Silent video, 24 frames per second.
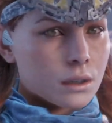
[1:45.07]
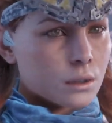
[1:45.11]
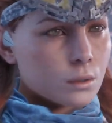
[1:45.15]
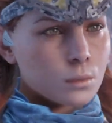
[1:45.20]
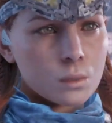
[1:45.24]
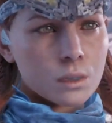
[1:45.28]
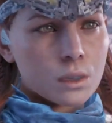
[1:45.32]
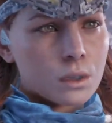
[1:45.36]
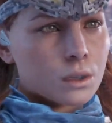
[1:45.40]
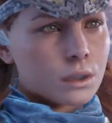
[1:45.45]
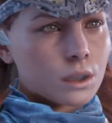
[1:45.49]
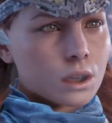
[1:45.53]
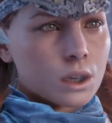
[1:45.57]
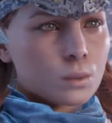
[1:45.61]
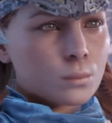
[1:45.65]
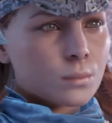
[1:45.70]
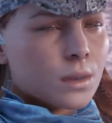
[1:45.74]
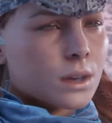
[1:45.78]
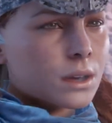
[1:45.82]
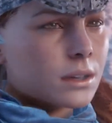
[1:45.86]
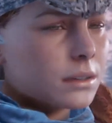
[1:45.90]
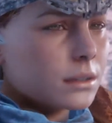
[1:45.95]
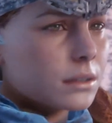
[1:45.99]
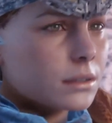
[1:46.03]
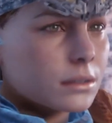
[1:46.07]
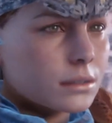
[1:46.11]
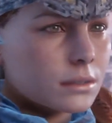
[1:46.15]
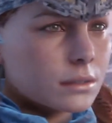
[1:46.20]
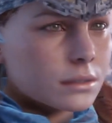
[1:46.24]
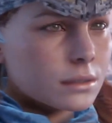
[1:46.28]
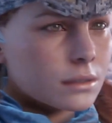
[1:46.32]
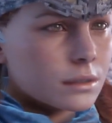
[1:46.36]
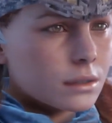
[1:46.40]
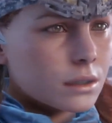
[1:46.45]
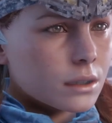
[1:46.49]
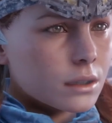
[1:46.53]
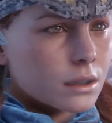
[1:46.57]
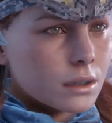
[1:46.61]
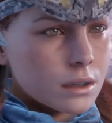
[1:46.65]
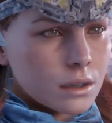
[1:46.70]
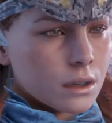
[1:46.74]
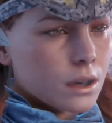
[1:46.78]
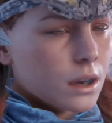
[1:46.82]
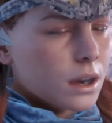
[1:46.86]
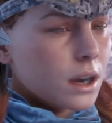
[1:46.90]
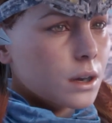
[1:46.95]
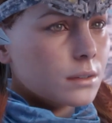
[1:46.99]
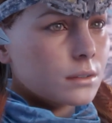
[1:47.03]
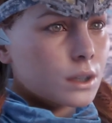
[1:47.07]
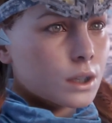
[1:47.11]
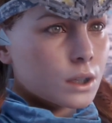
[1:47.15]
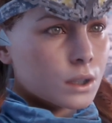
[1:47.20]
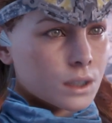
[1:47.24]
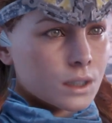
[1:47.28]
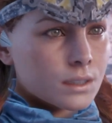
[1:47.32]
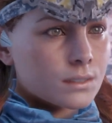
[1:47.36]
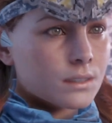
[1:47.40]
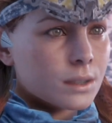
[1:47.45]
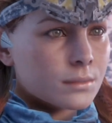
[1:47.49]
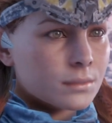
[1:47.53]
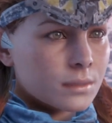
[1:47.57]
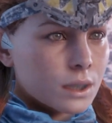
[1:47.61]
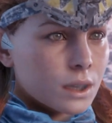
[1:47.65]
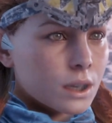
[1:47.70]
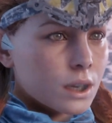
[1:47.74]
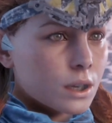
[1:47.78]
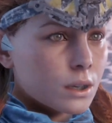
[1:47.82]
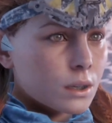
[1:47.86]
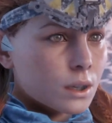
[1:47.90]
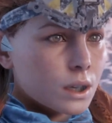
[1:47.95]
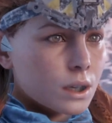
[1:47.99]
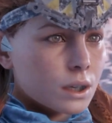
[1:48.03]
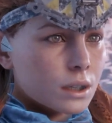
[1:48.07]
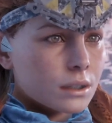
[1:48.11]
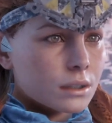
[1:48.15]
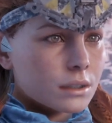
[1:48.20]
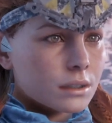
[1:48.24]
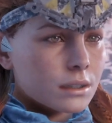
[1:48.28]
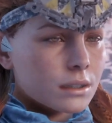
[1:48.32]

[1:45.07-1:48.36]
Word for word: Onde fica esse lugar? Vou conferir se eu passar ali.